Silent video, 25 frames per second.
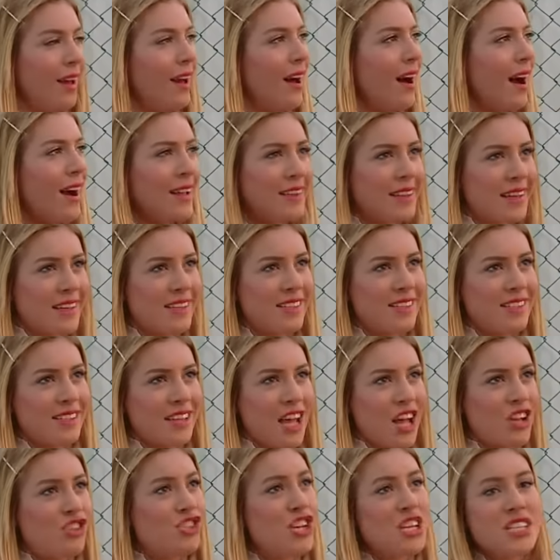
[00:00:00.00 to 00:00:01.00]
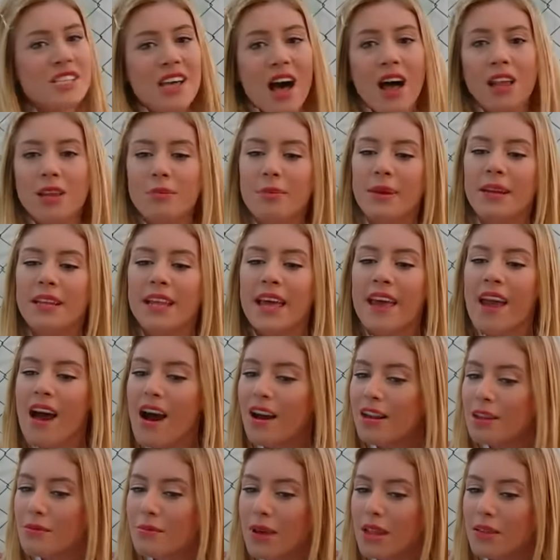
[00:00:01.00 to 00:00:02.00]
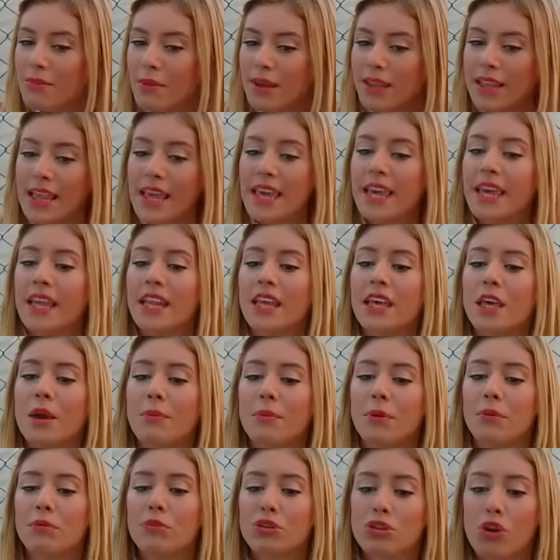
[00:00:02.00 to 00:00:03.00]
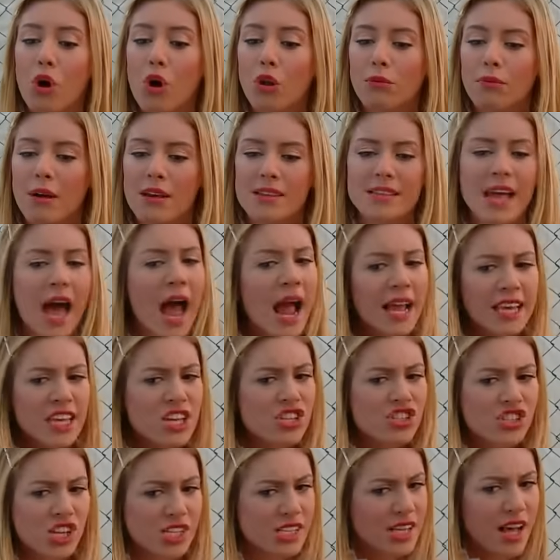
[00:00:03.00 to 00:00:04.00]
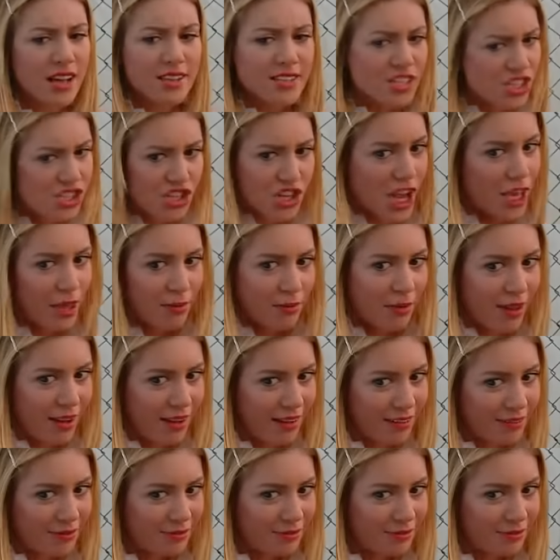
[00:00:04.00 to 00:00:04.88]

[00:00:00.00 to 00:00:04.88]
Hades cezalı birine yardım etmekle iyilik yapılmış olmaz. Herkes cezasını çekmeli.